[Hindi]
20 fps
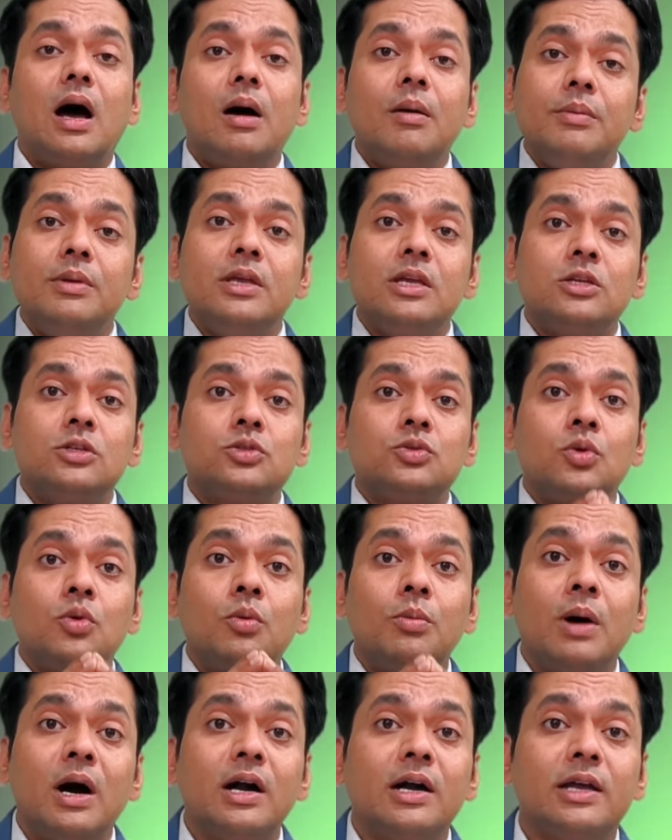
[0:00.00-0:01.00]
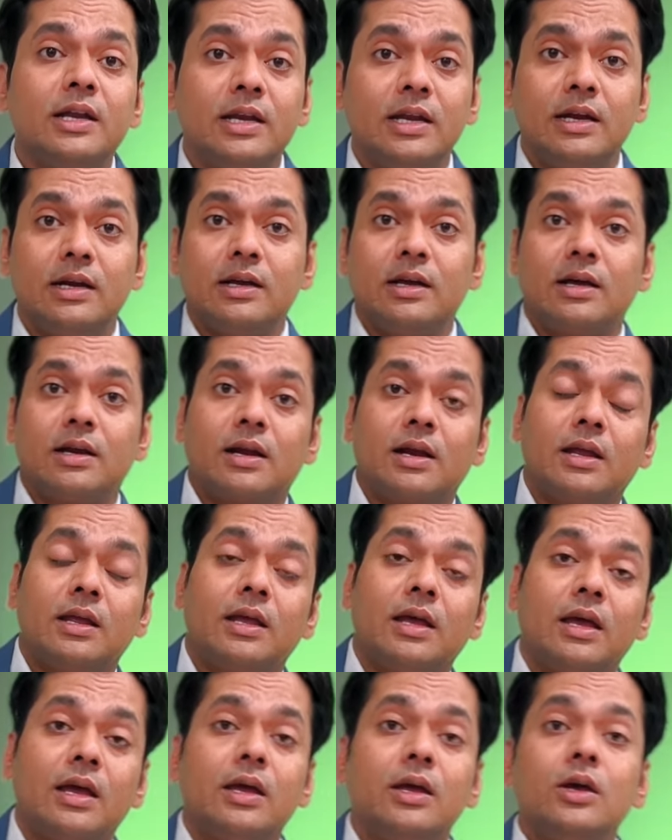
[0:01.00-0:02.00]
अब ये शोभा क्रिएट कर
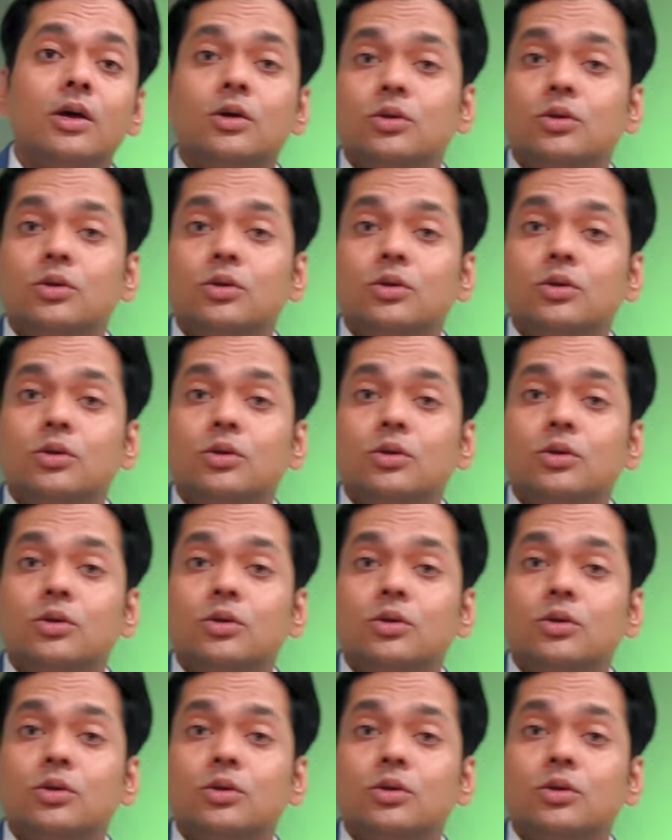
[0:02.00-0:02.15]
रही है